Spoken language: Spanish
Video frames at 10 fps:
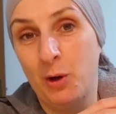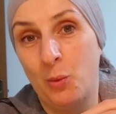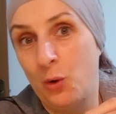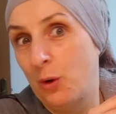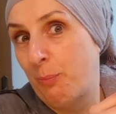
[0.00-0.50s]

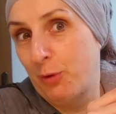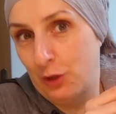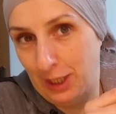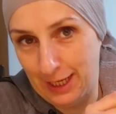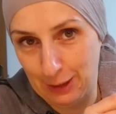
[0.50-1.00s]
Pero bueno, es
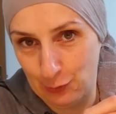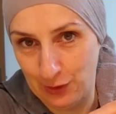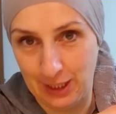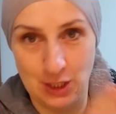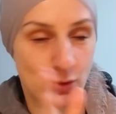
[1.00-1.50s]
por tener
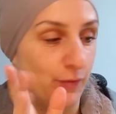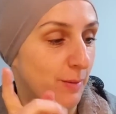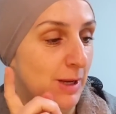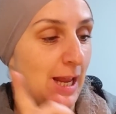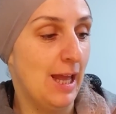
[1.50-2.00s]
algo de queso,
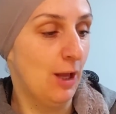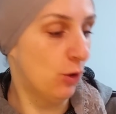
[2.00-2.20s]
familia.